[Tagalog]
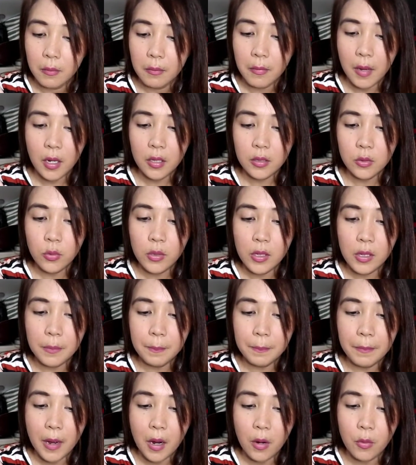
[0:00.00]
Bakit walang
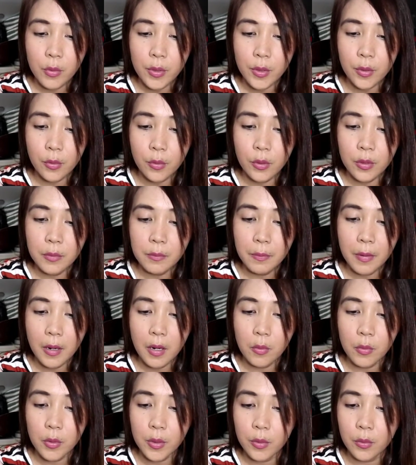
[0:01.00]
power on,
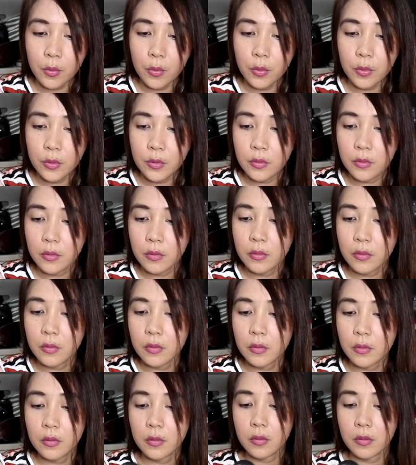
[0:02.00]
power on?
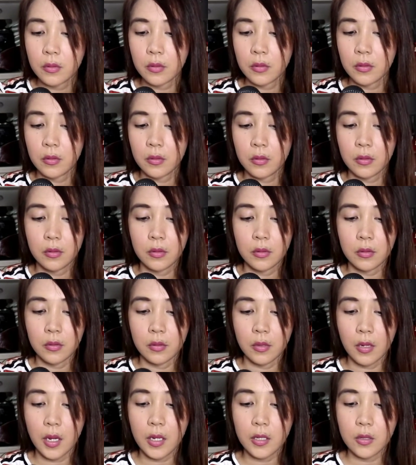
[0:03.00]

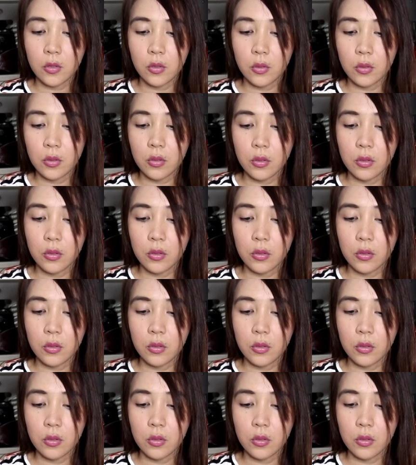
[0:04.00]
Ito.